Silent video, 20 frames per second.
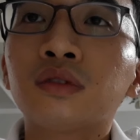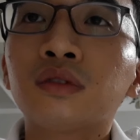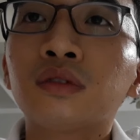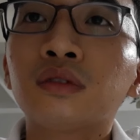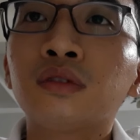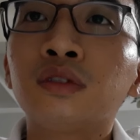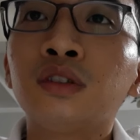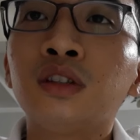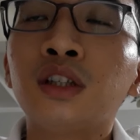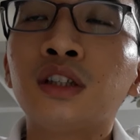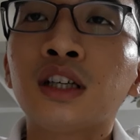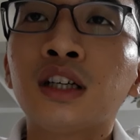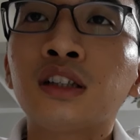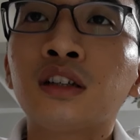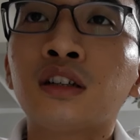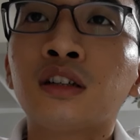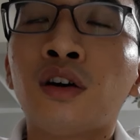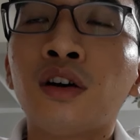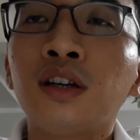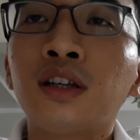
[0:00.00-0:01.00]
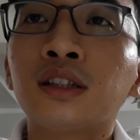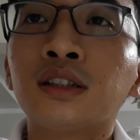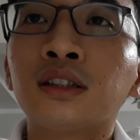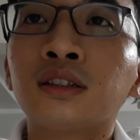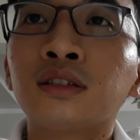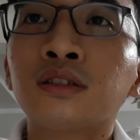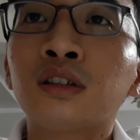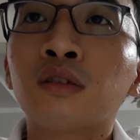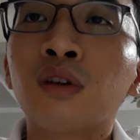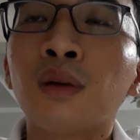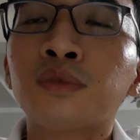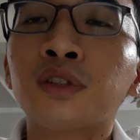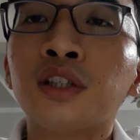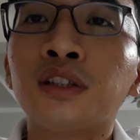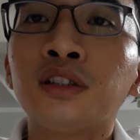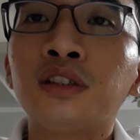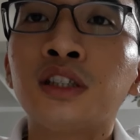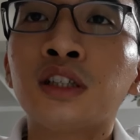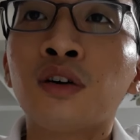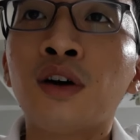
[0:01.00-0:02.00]
như người ta từng nói là trong lập
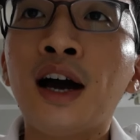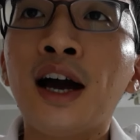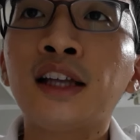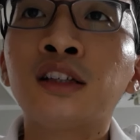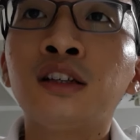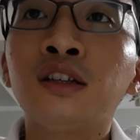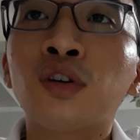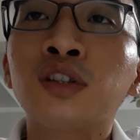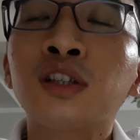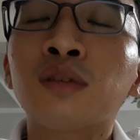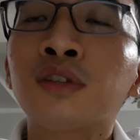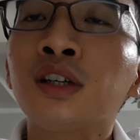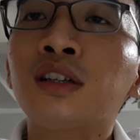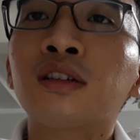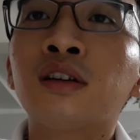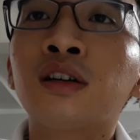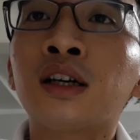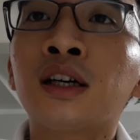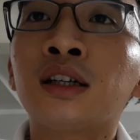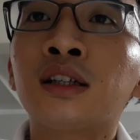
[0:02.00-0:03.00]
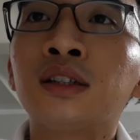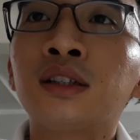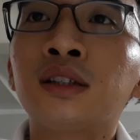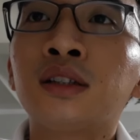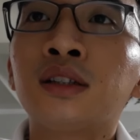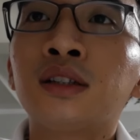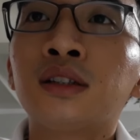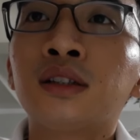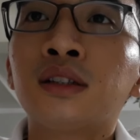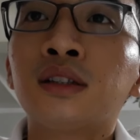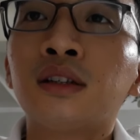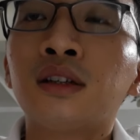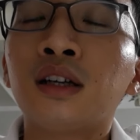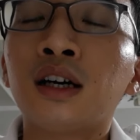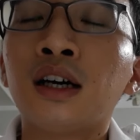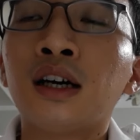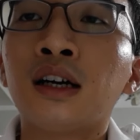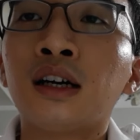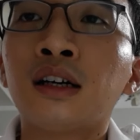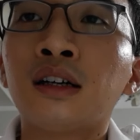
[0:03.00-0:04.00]
trình chỉ có hai thứ quan trọng nhất, đó
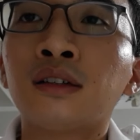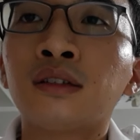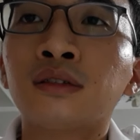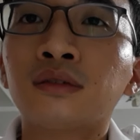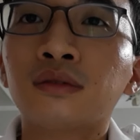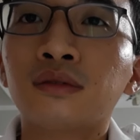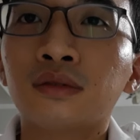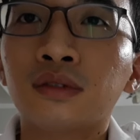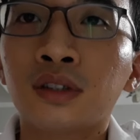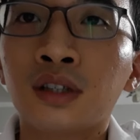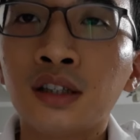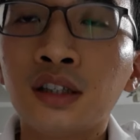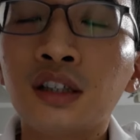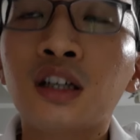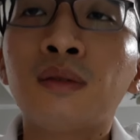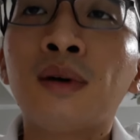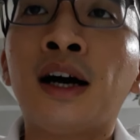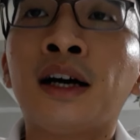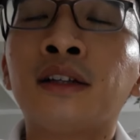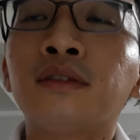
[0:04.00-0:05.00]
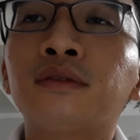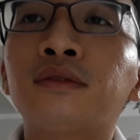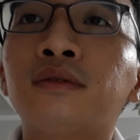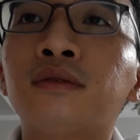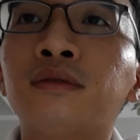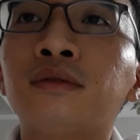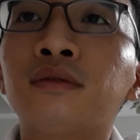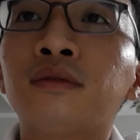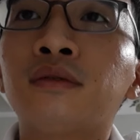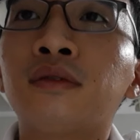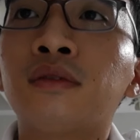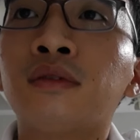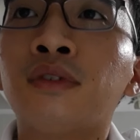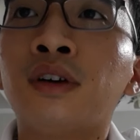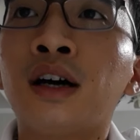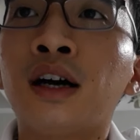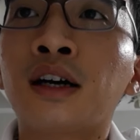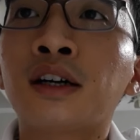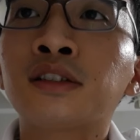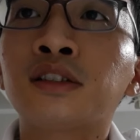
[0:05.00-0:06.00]
là kiến thức cơ bản
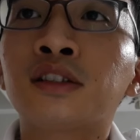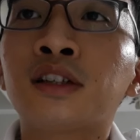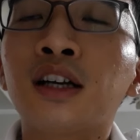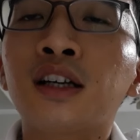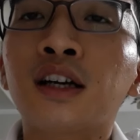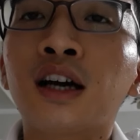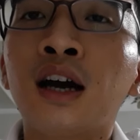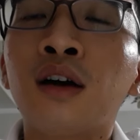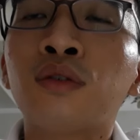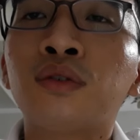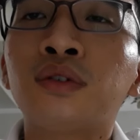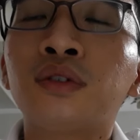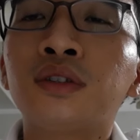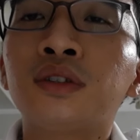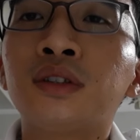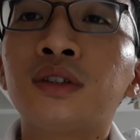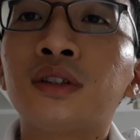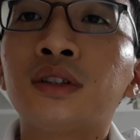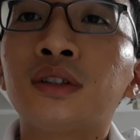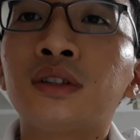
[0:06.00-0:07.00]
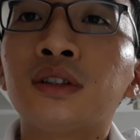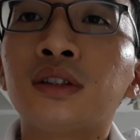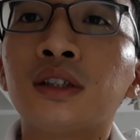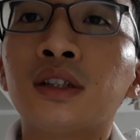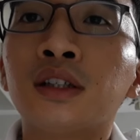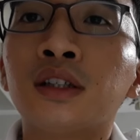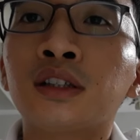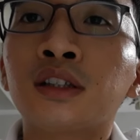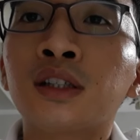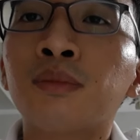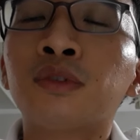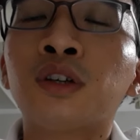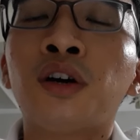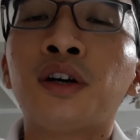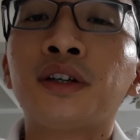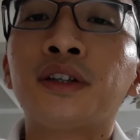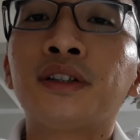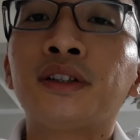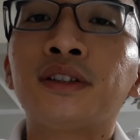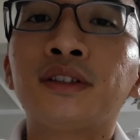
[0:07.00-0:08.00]
và sự khát khao tìm tòi.
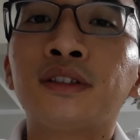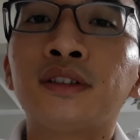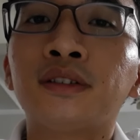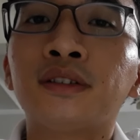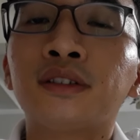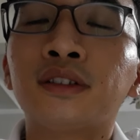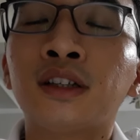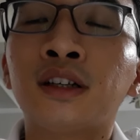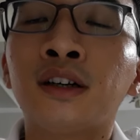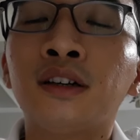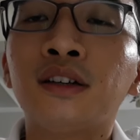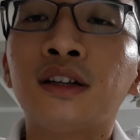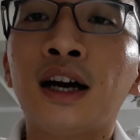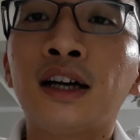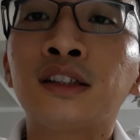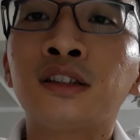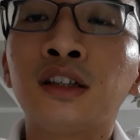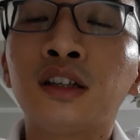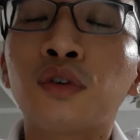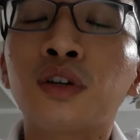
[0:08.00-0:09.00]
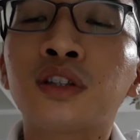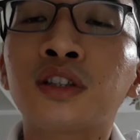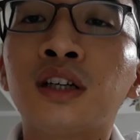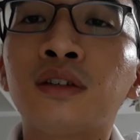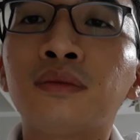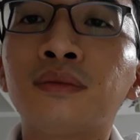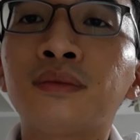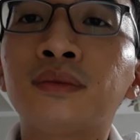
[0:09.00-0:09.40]
Đó là hai thứ rất quan trọng.